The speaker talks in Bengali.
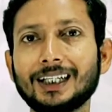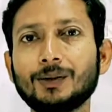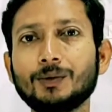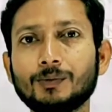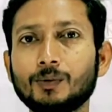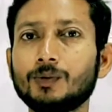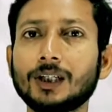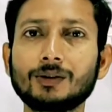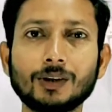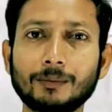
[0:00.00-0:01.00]
কালারও
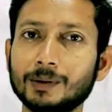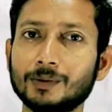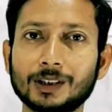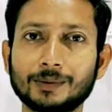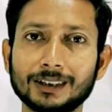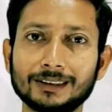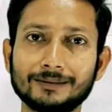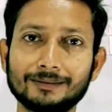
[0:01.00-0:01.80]
দুর্দান্ত আমরা বলতে পারি